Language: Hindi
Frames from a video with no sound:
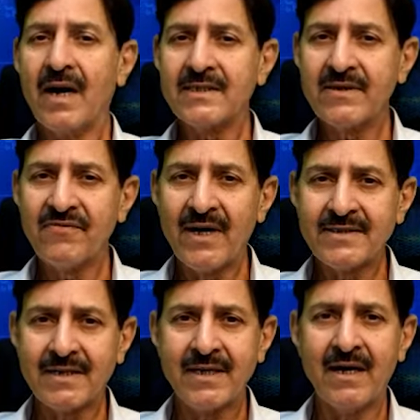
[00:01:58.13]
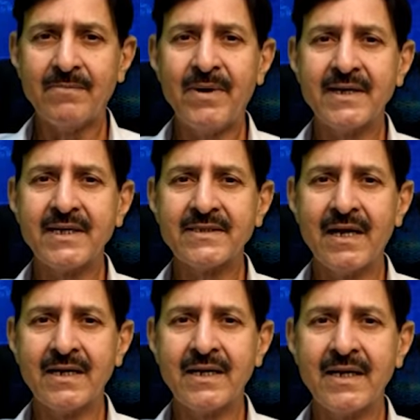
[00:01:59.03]
गाजी फैसल साहब
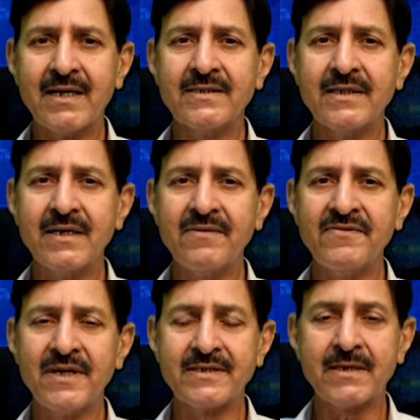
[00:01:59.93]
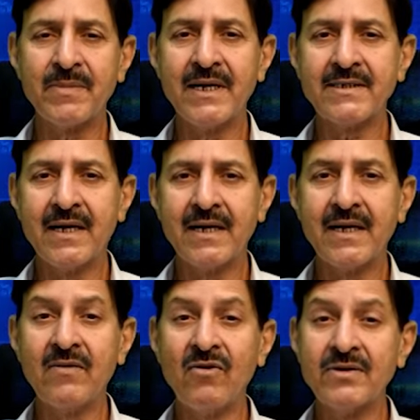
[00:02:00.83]
पाकिस्तान के चीफ जस्टिस बने जा रहे
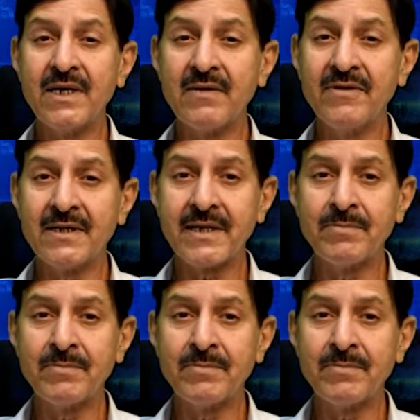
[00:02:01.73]
हैं वो चीफ जस्टिस